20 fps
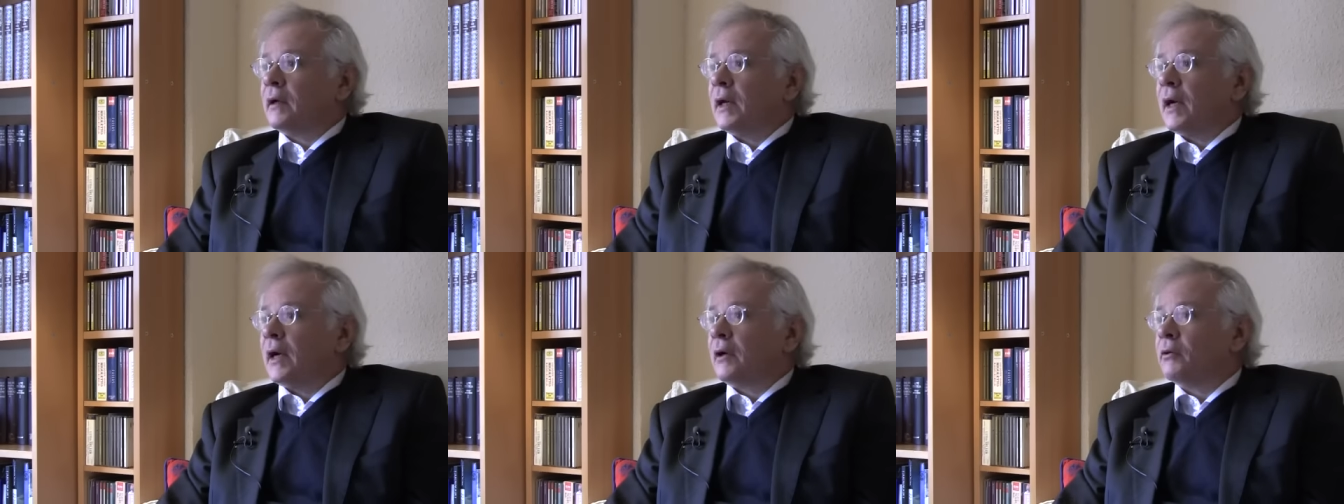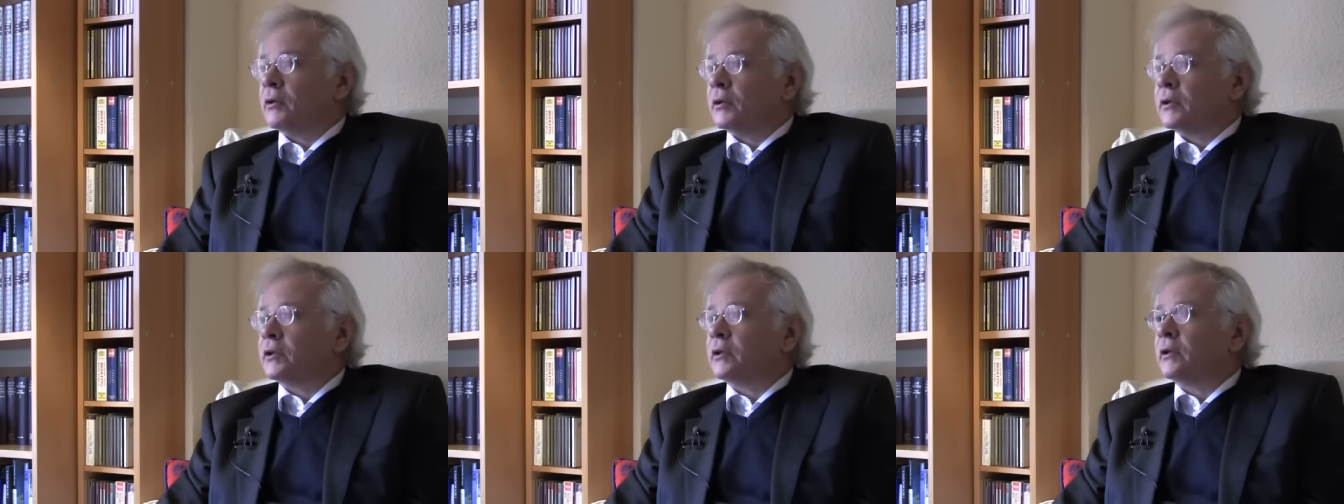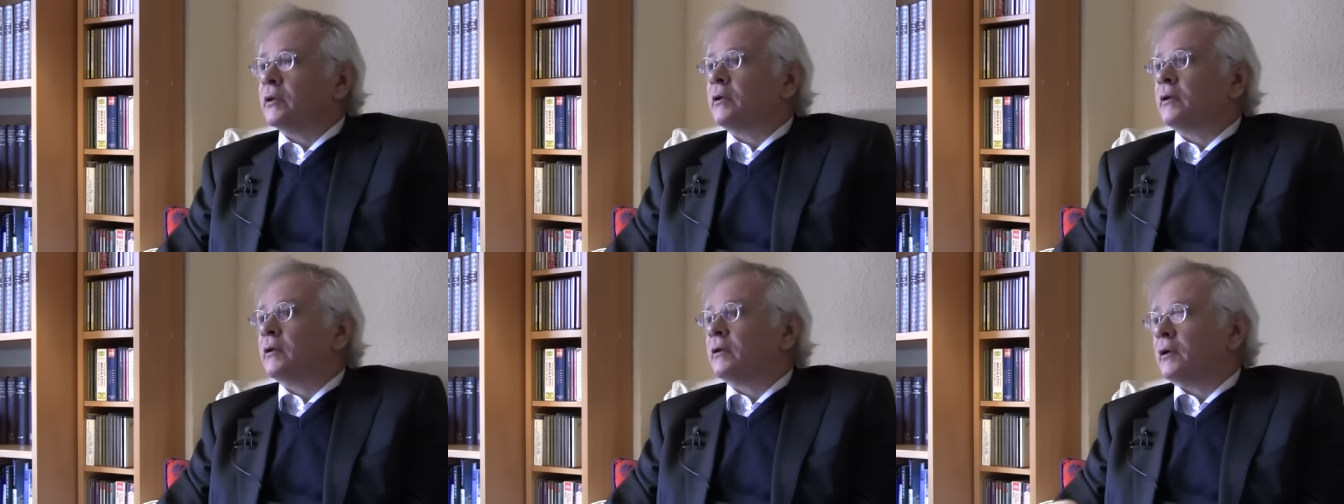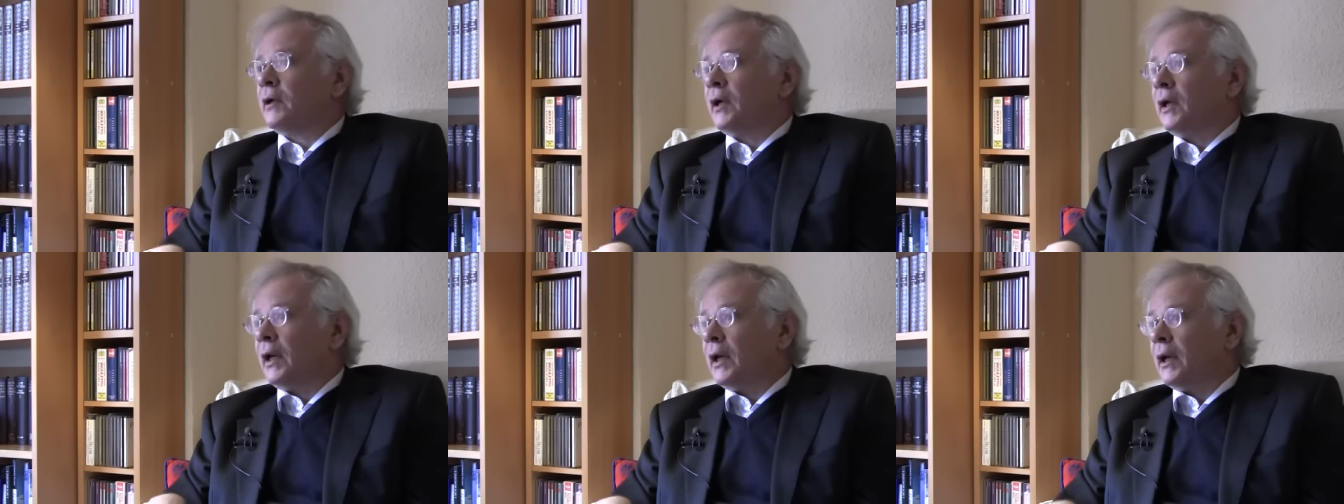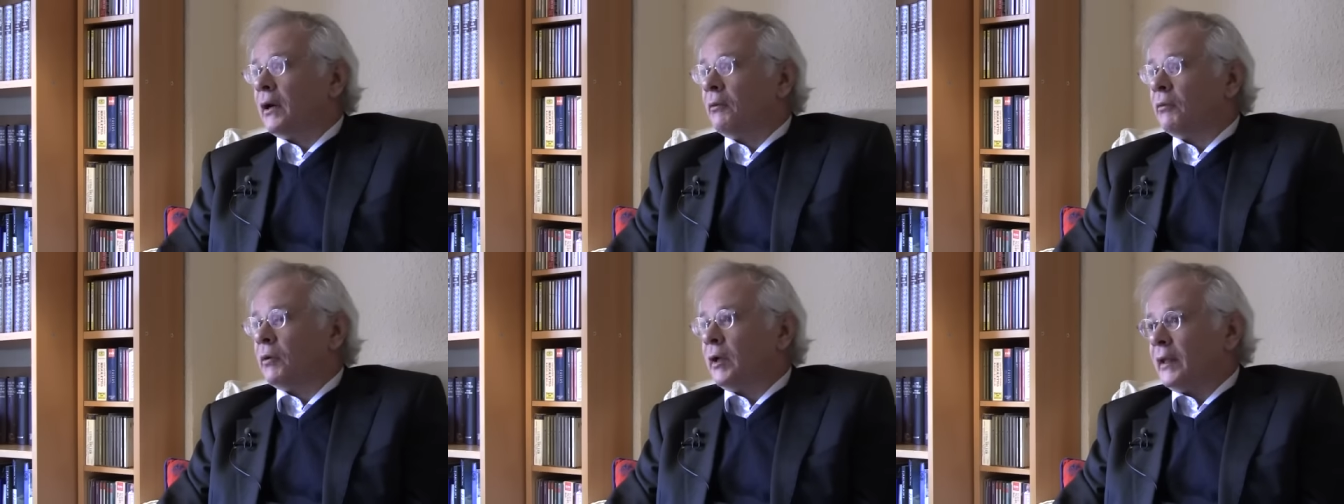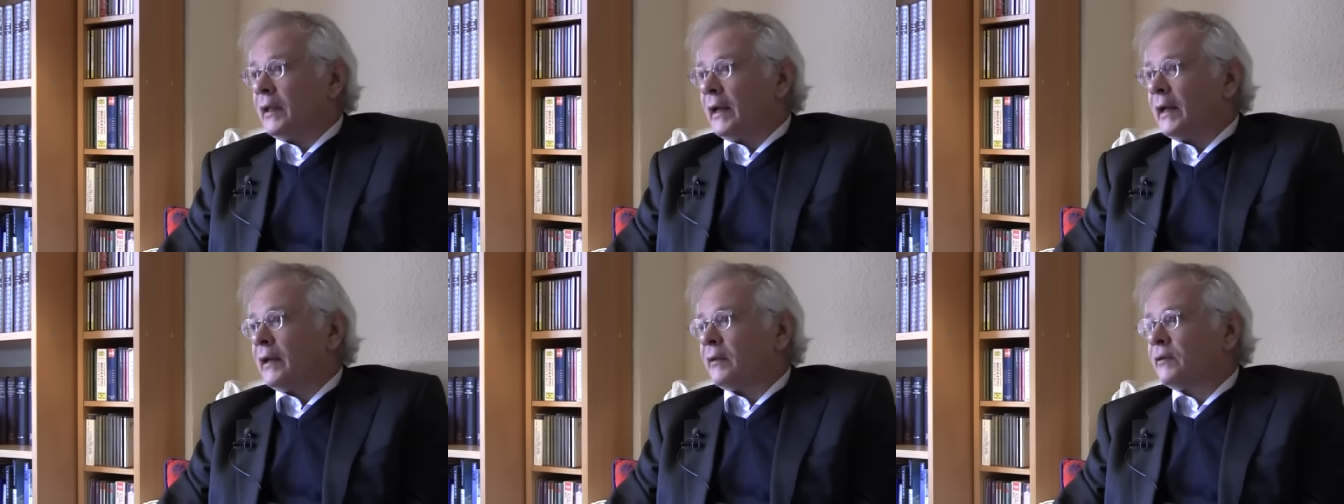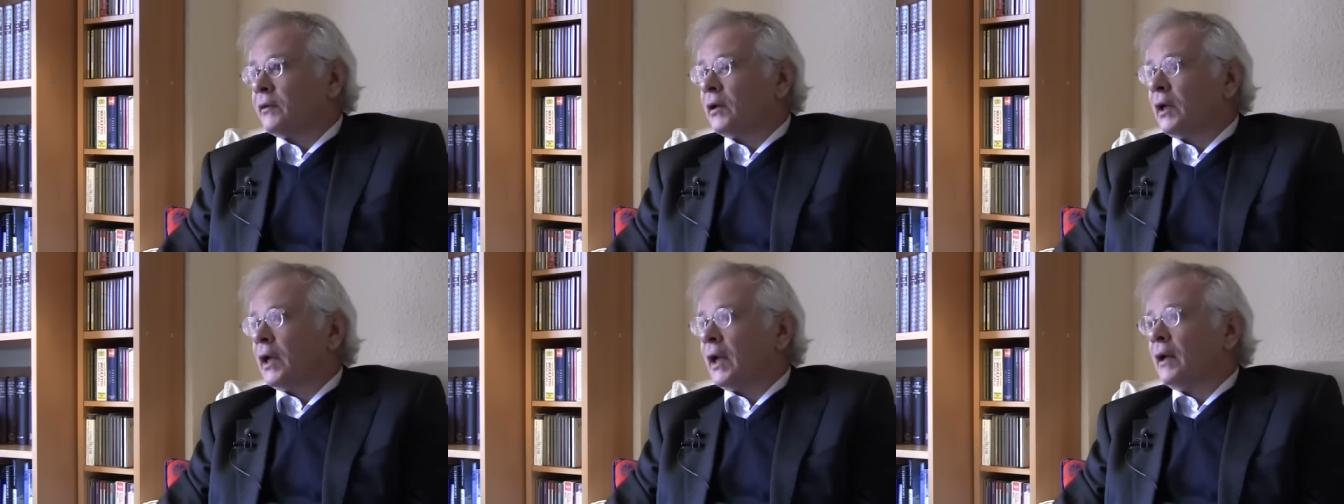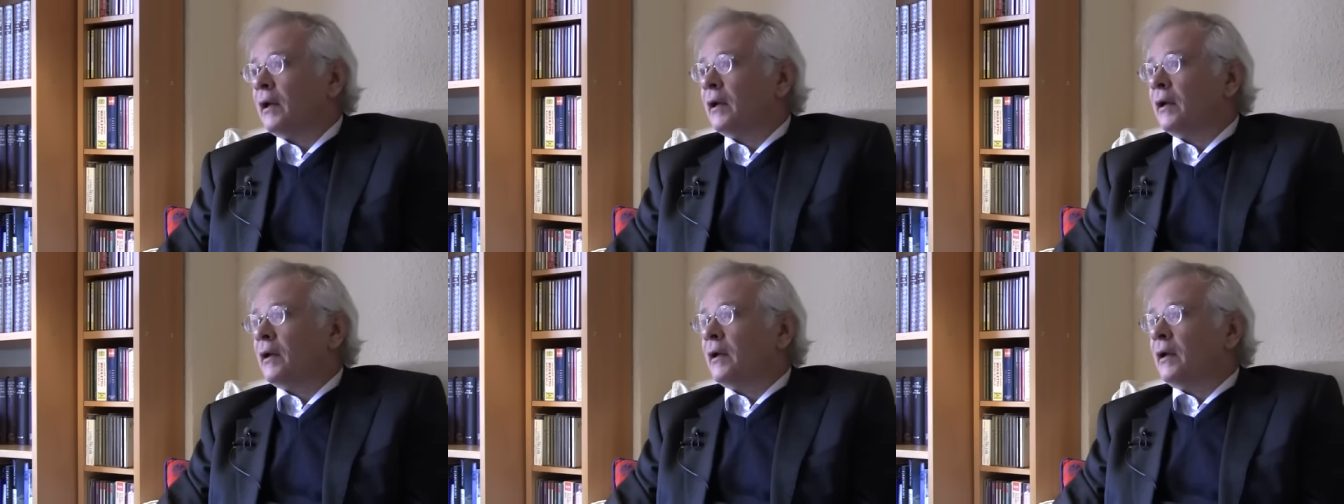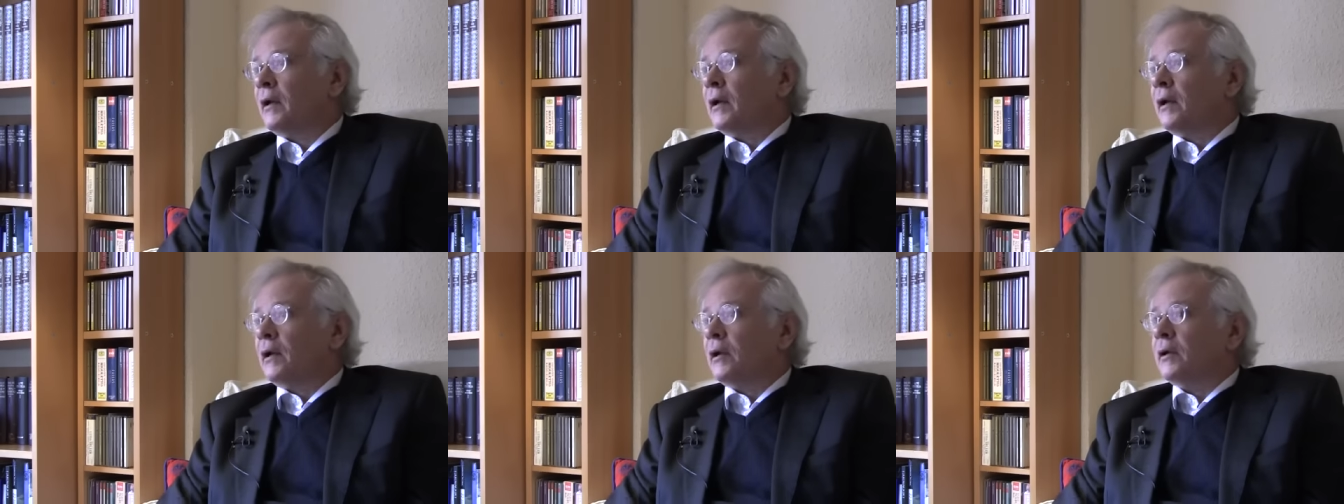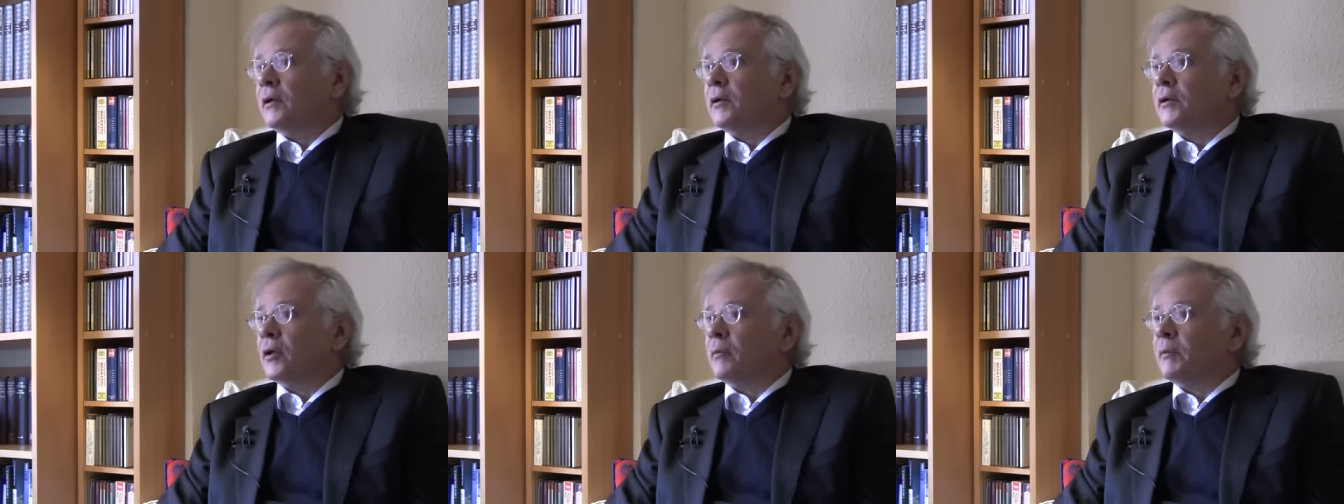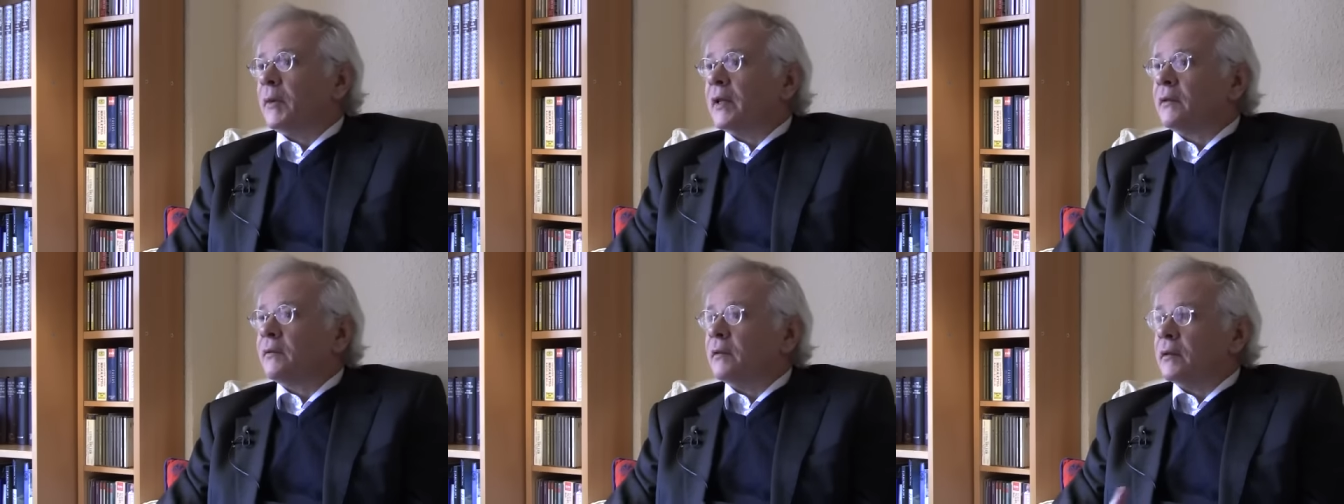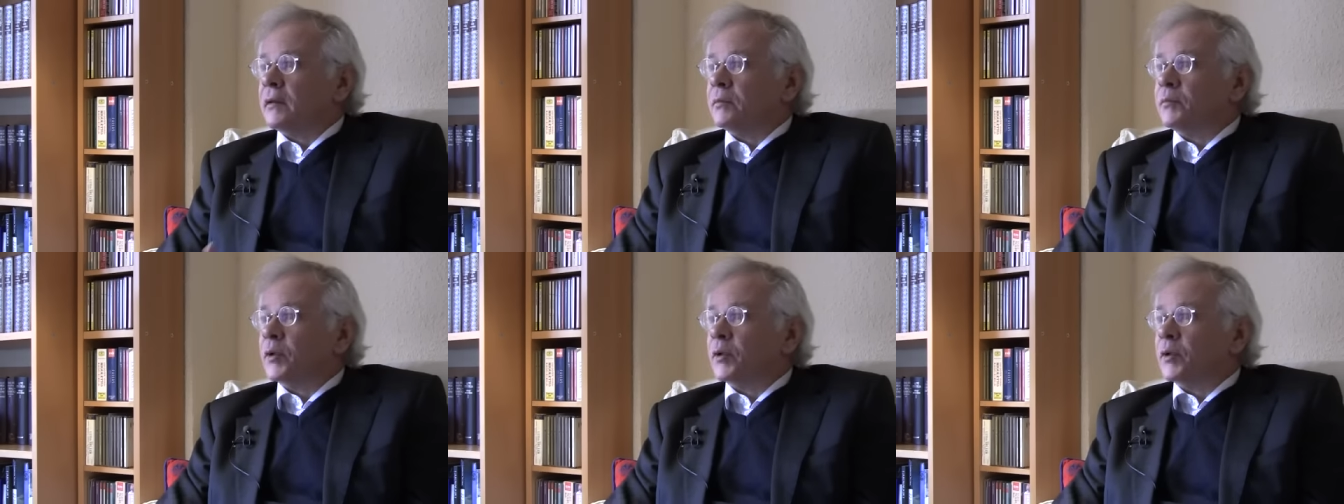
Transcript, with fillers: la cohesión y la unidad nacional, eh, no parece